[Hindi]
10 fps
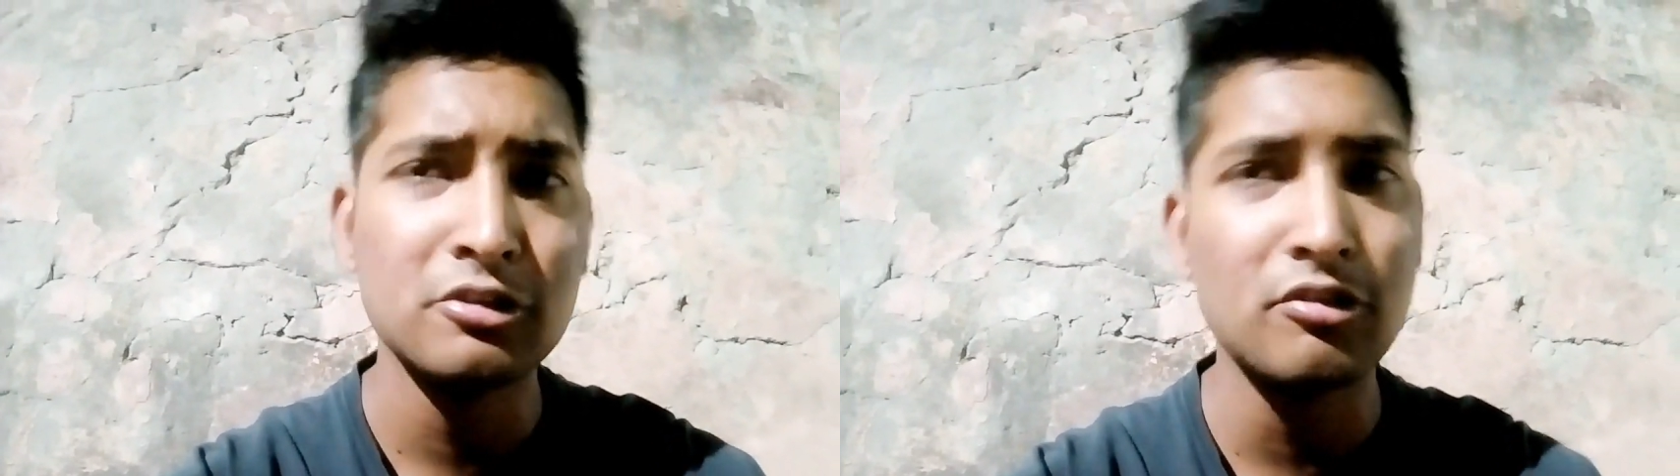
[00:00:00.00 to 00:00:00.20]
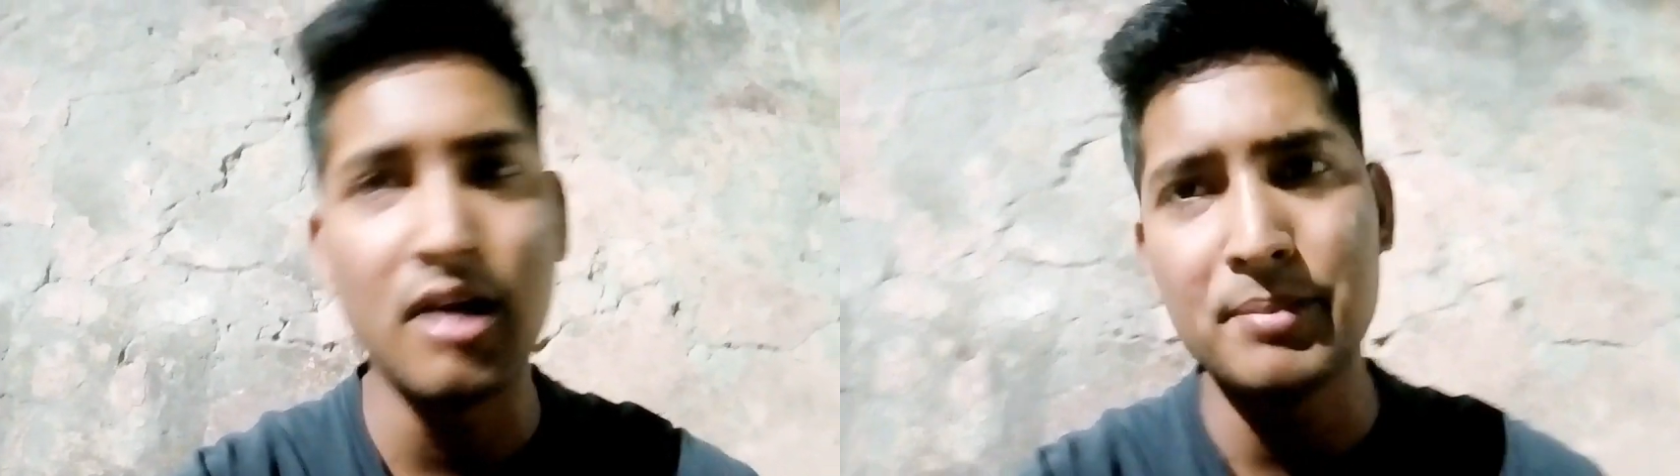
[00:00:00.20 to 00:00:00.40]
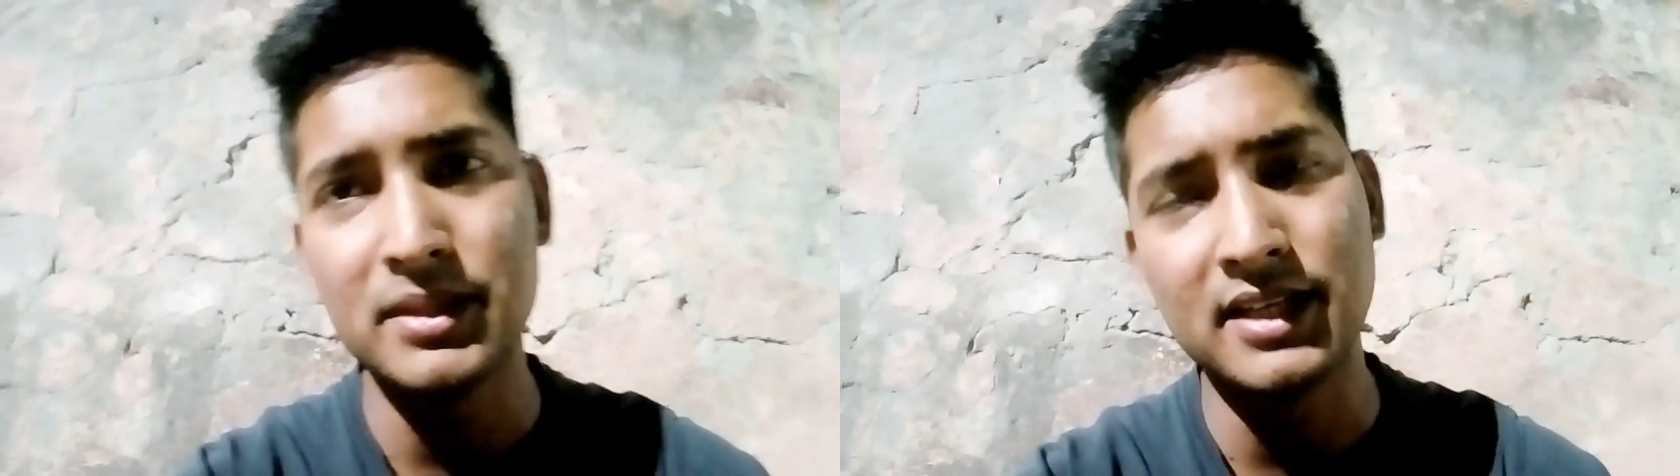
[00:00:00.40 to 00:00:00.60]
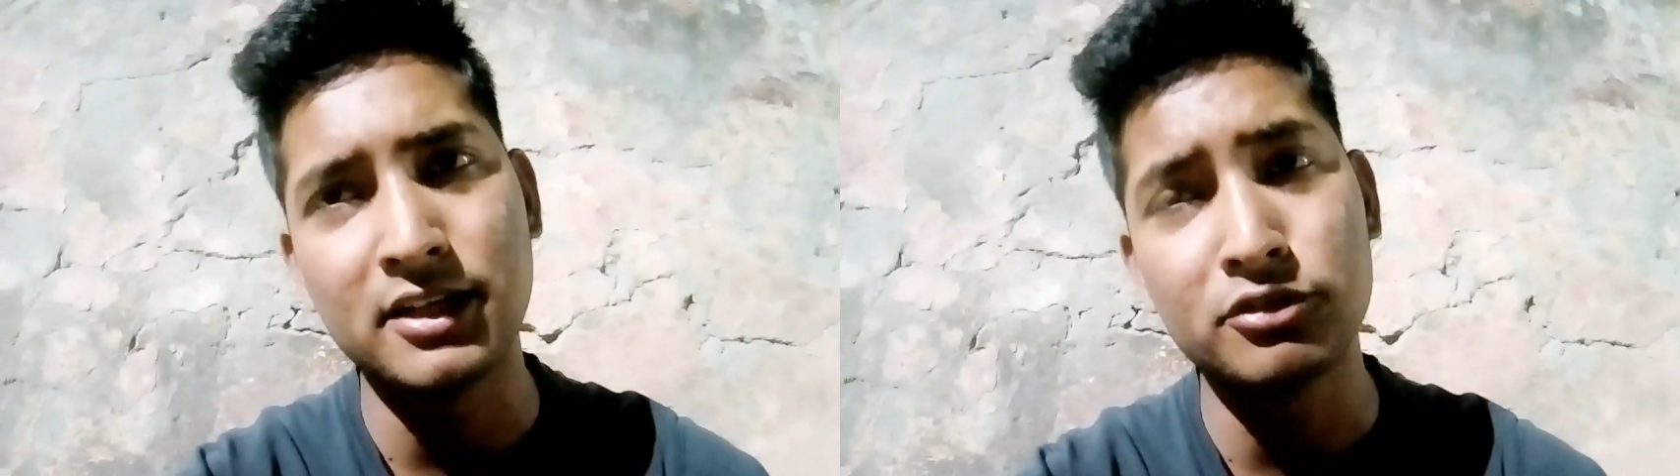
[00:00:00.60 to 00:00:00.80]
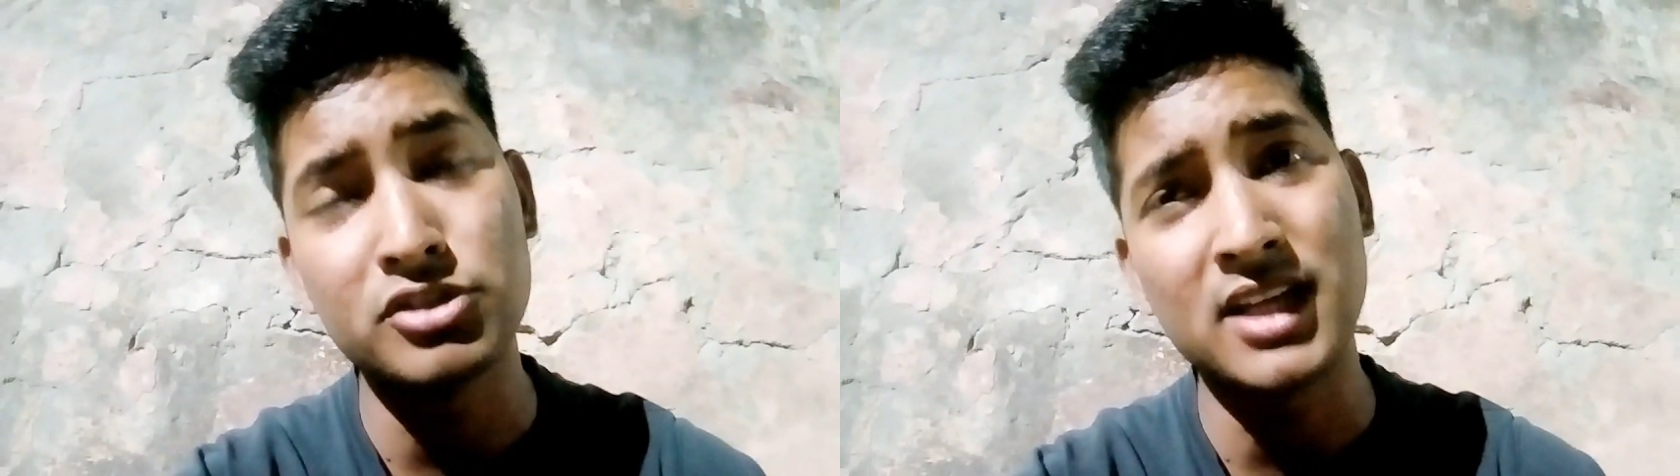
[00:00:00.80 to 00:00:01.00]
तो वहाँ पे
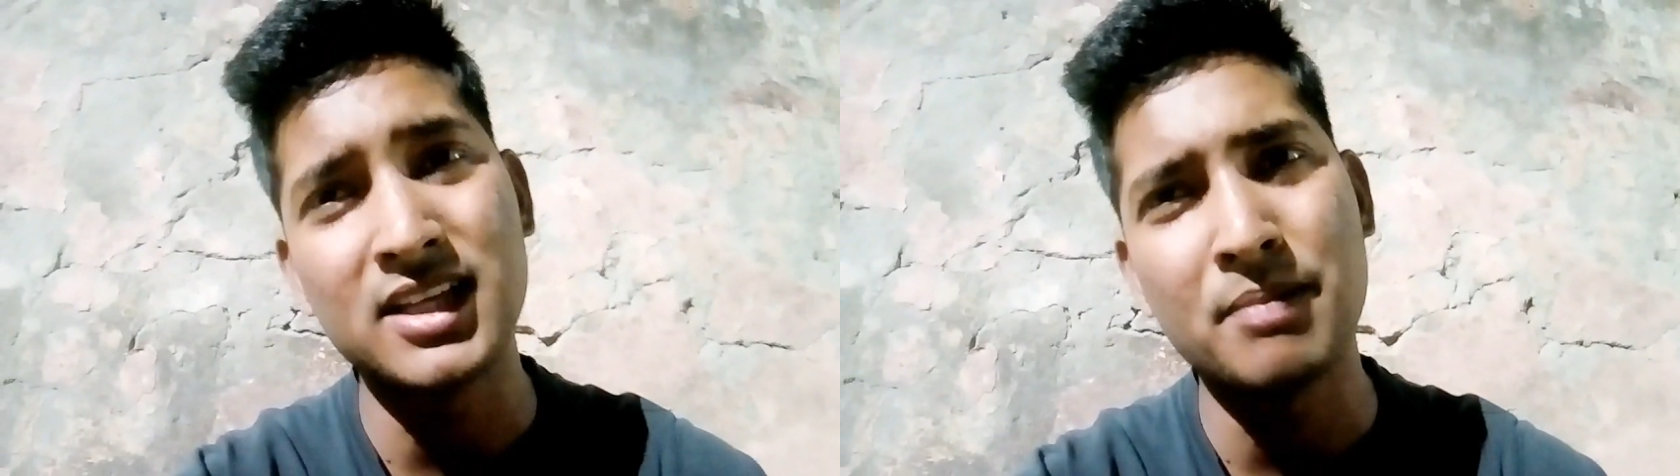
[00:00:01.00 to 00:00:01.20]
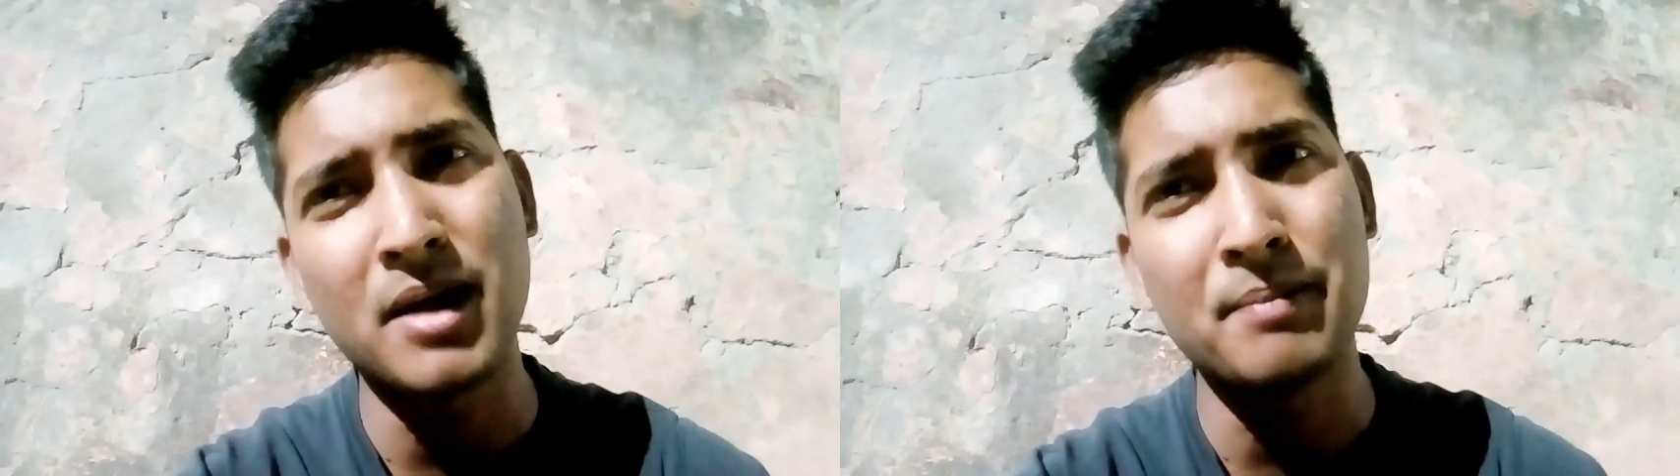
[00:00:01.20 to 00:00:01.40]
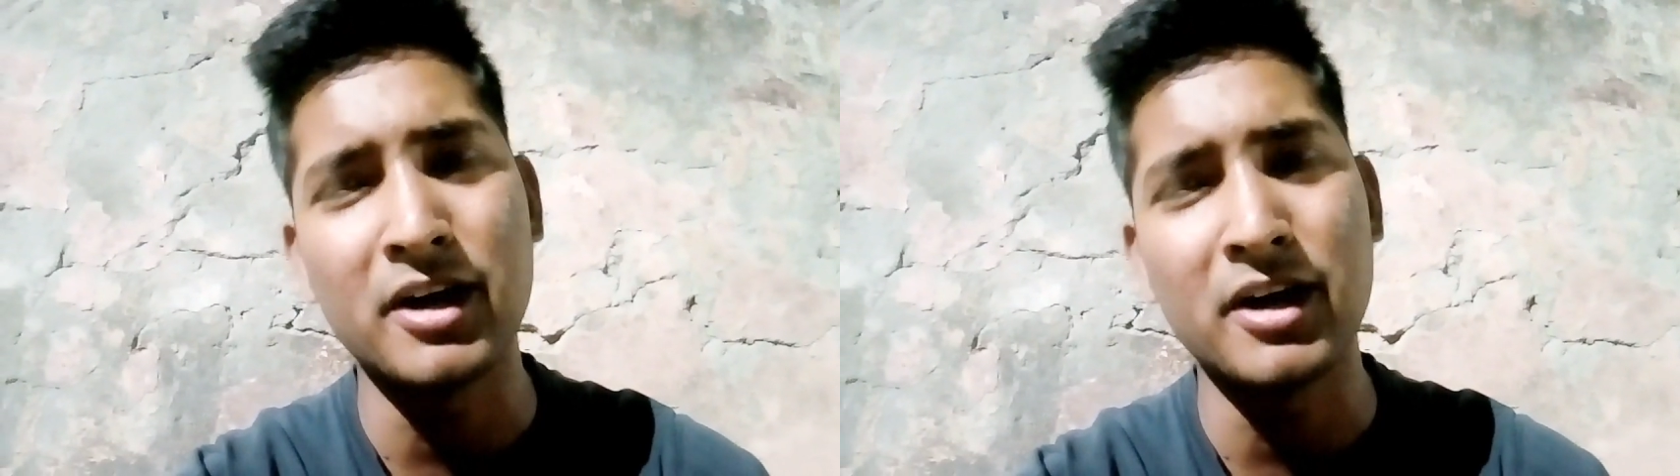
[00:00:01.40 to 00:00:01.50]
दिक्कत हो जाएगी आपका